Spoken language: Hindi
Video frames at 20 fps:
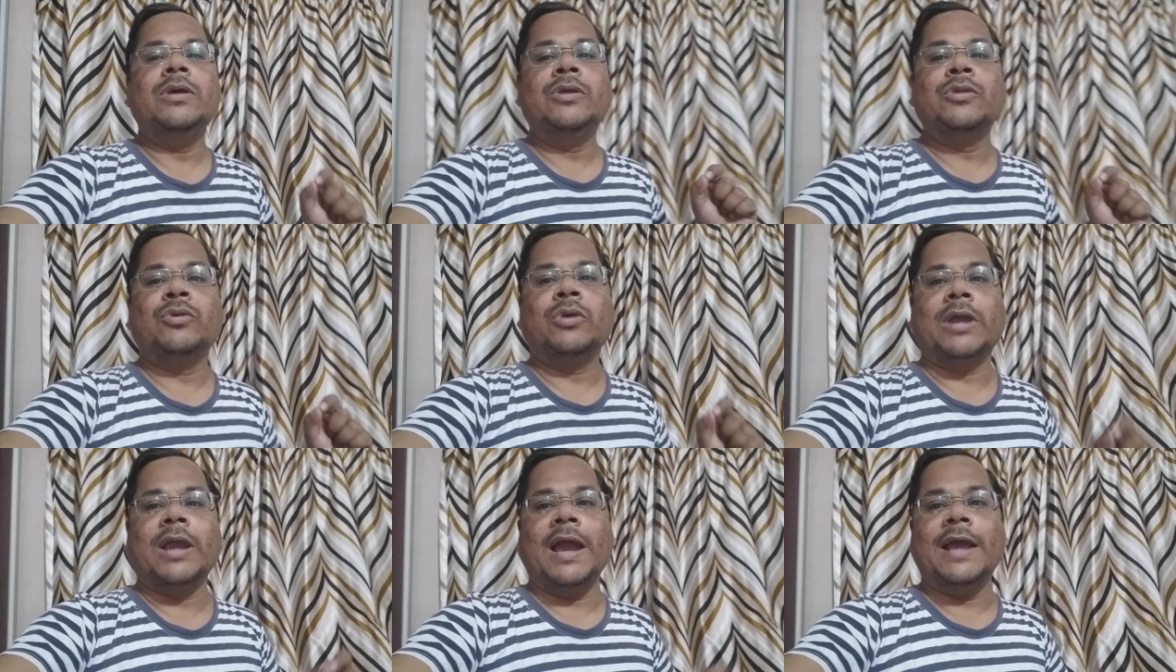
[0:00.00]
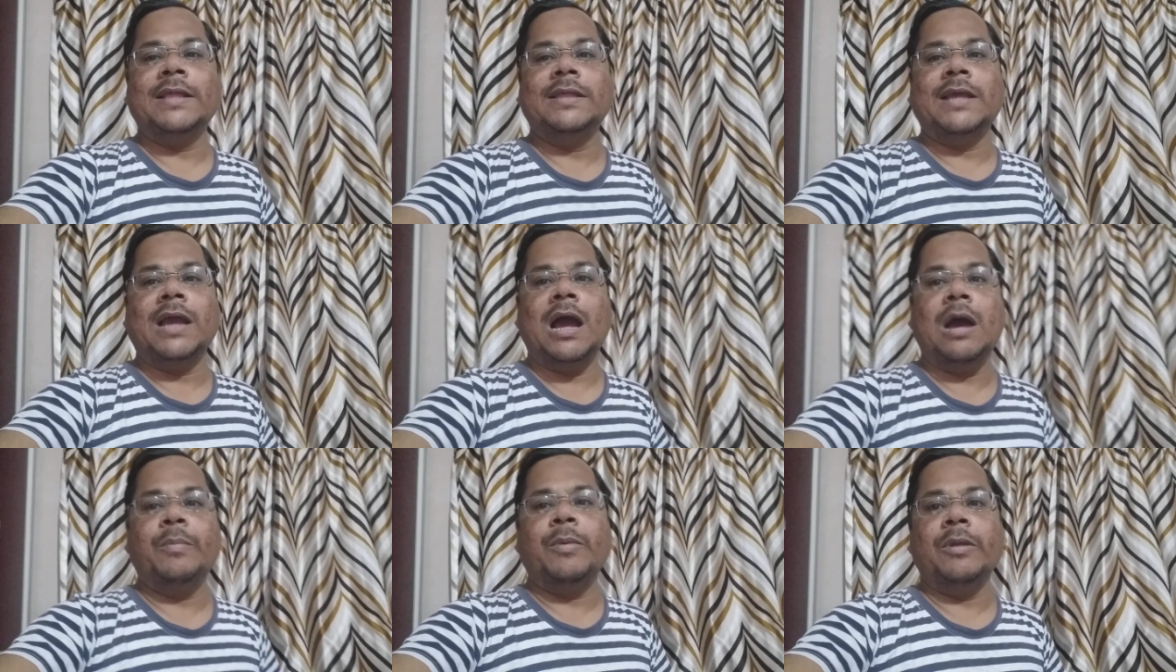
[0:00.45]
सो so गाइज
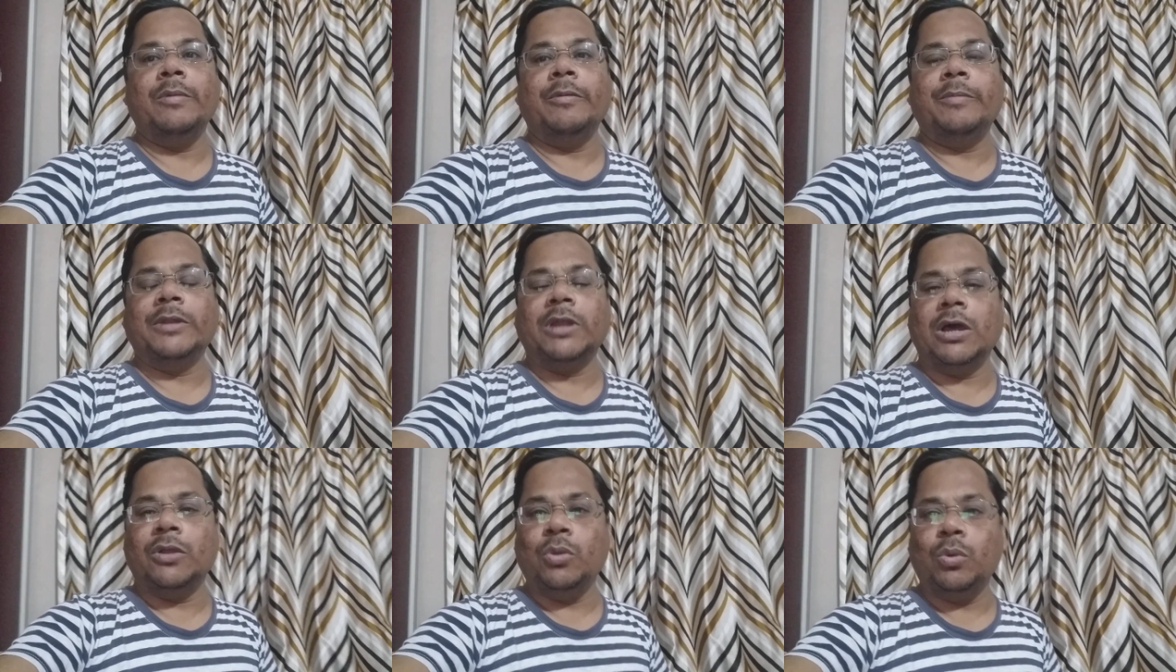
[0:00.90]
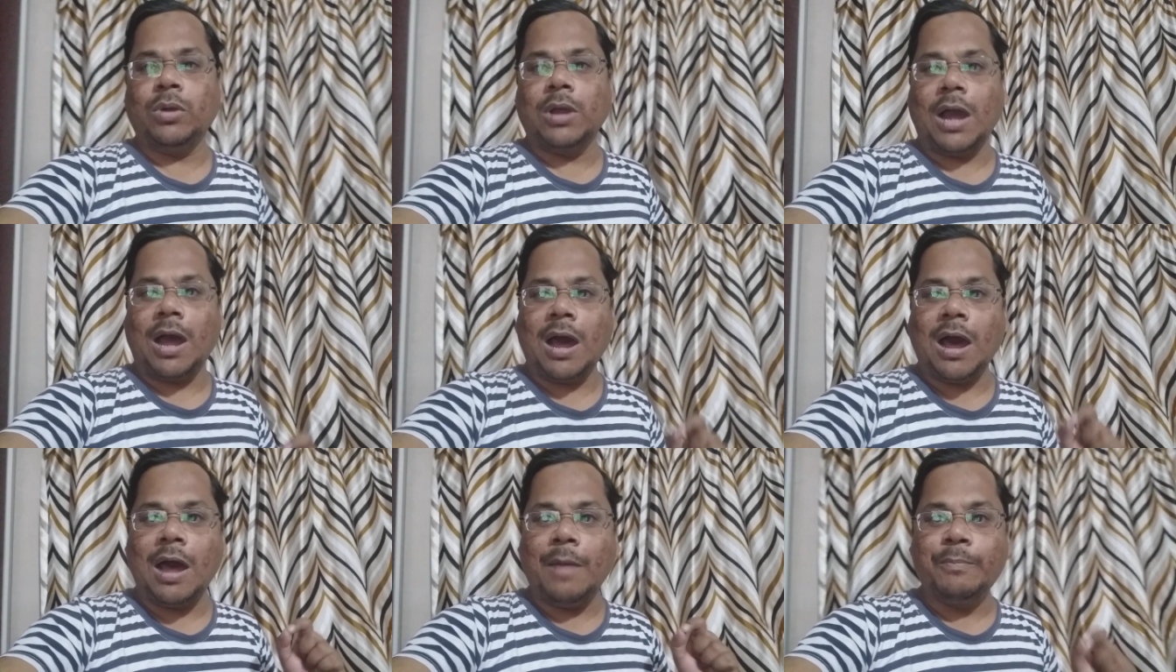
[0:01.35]
पर मैं बता दूं कि
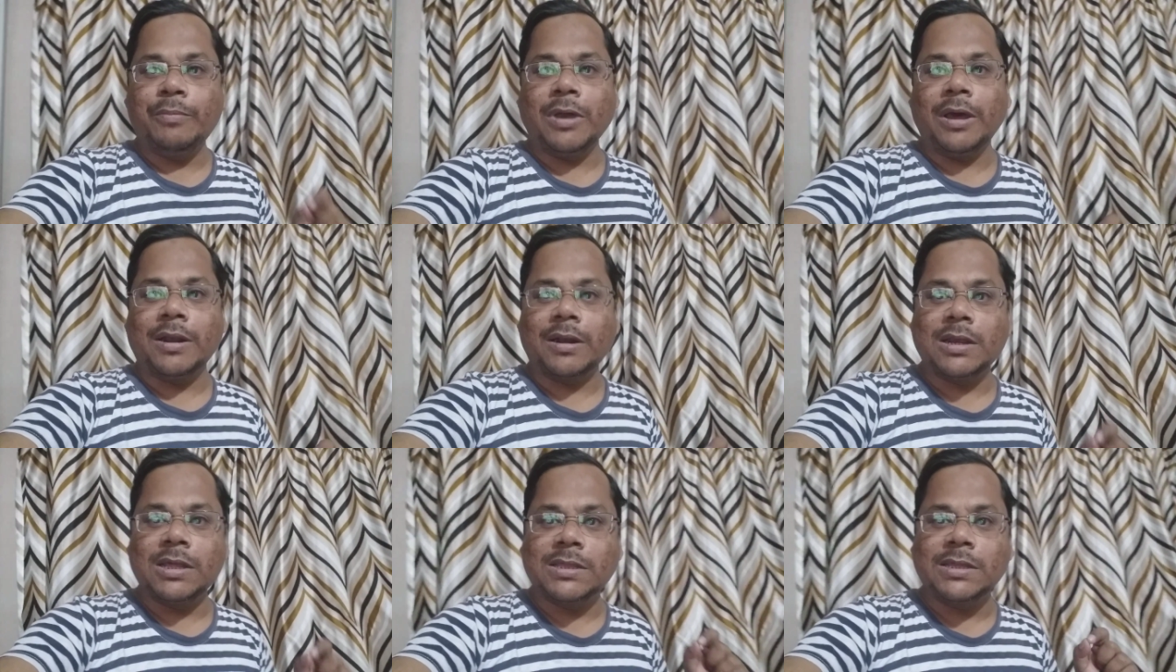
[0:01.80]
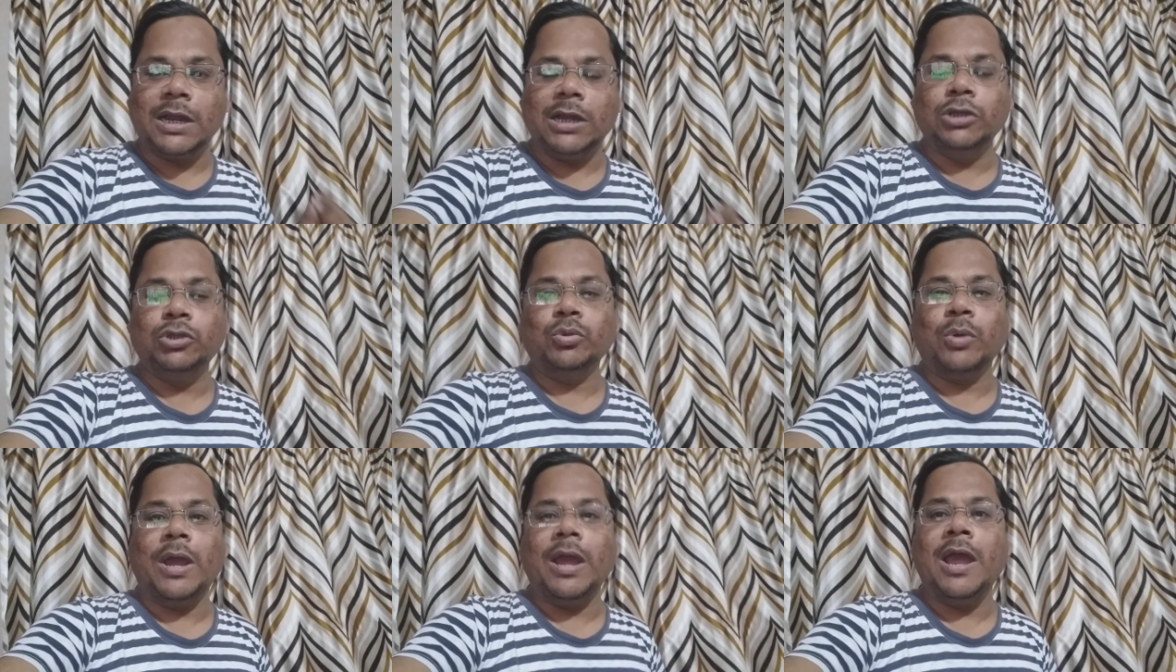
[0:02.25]
आपका
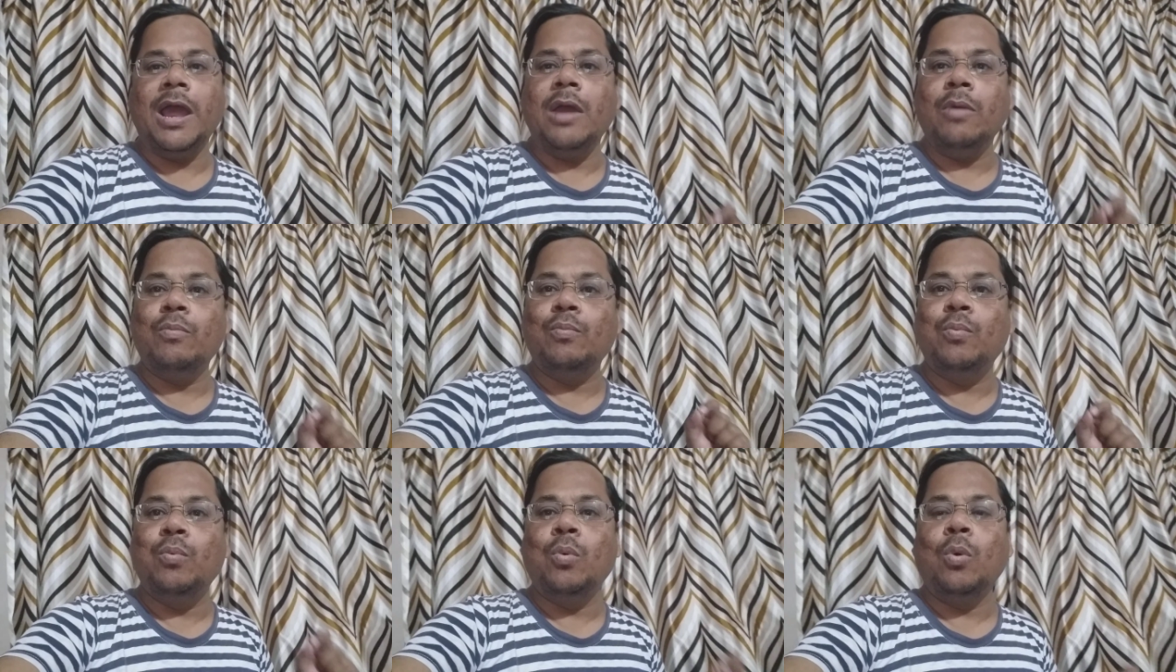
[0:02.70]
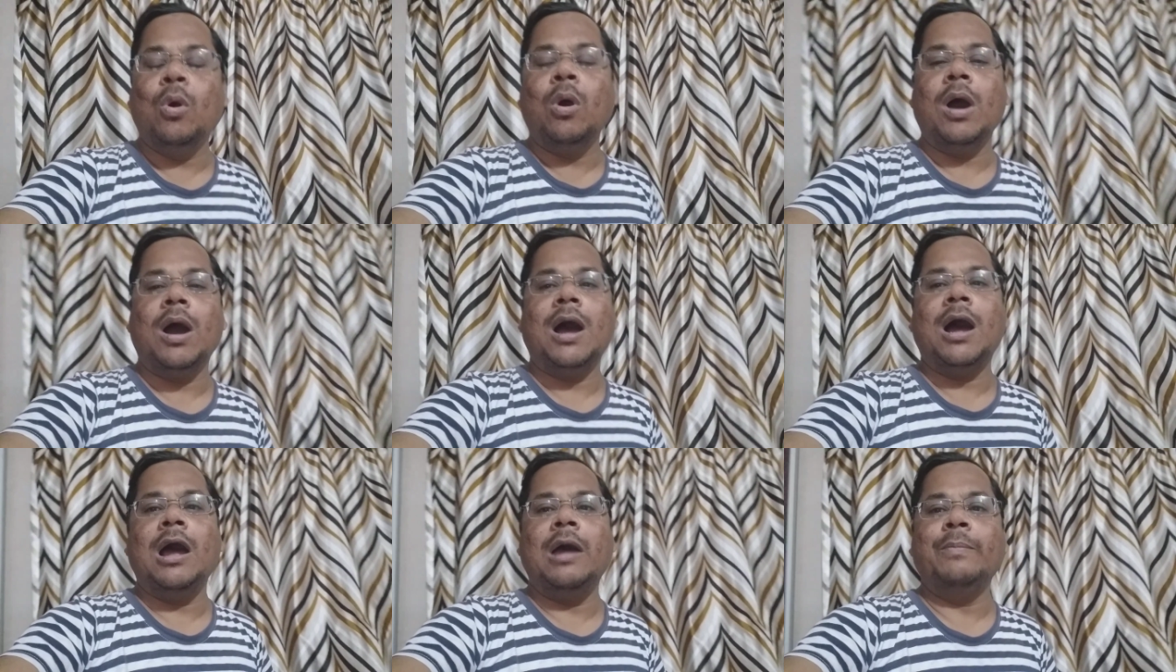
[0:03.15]
रिजल्ट जो है वो
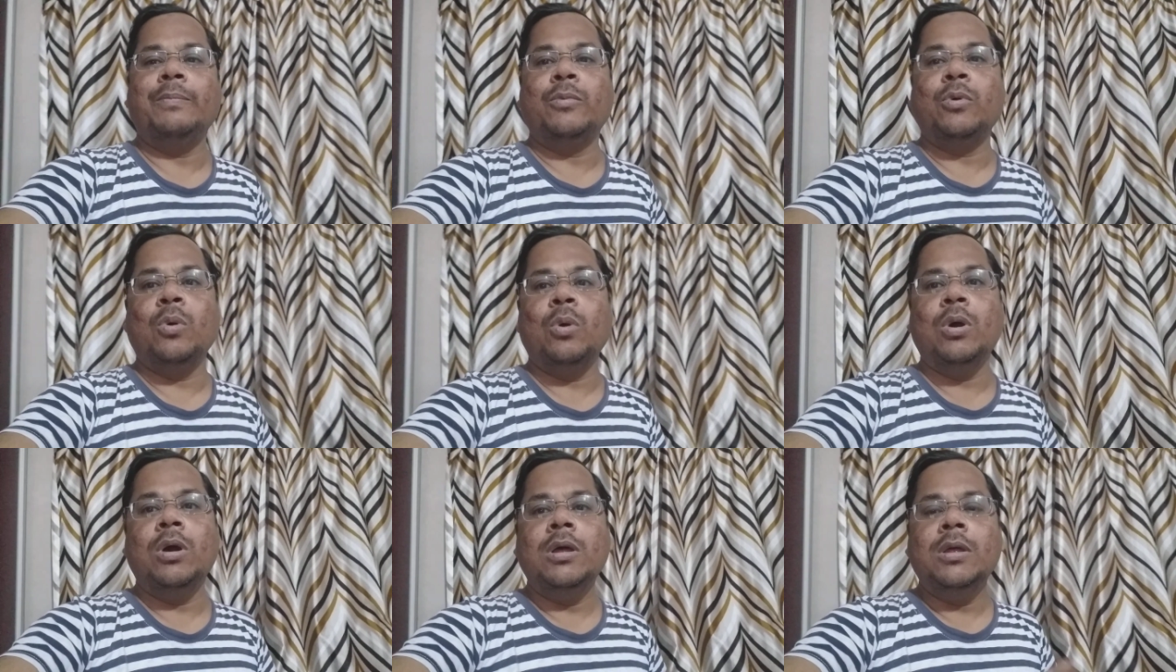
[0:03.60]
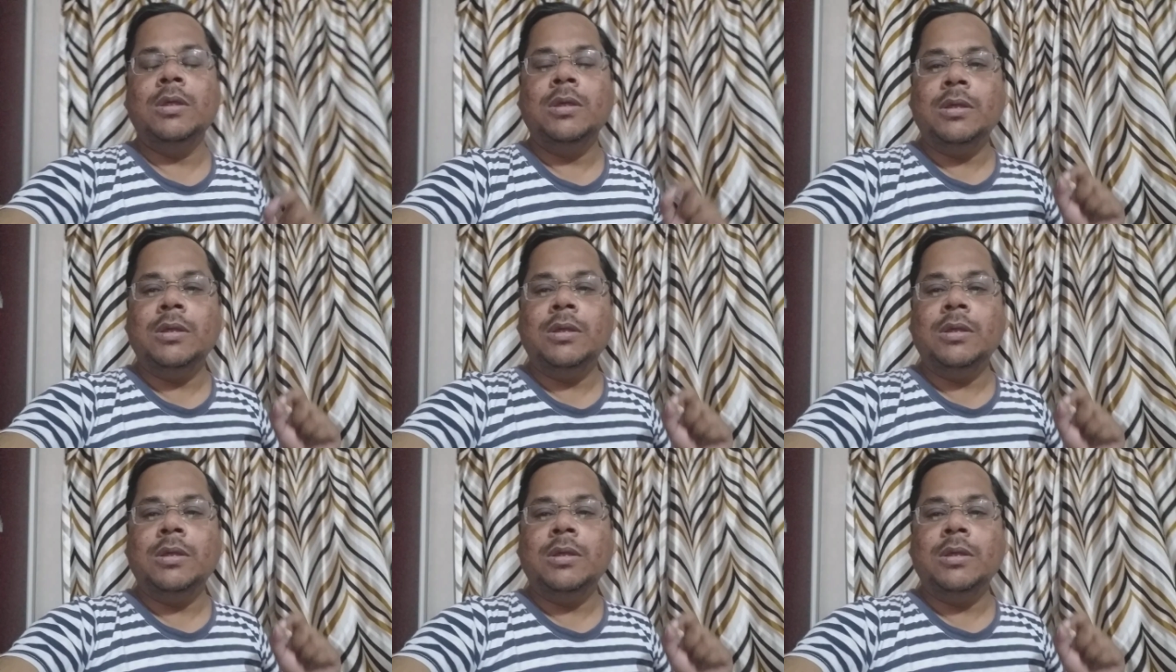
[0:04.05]
आपको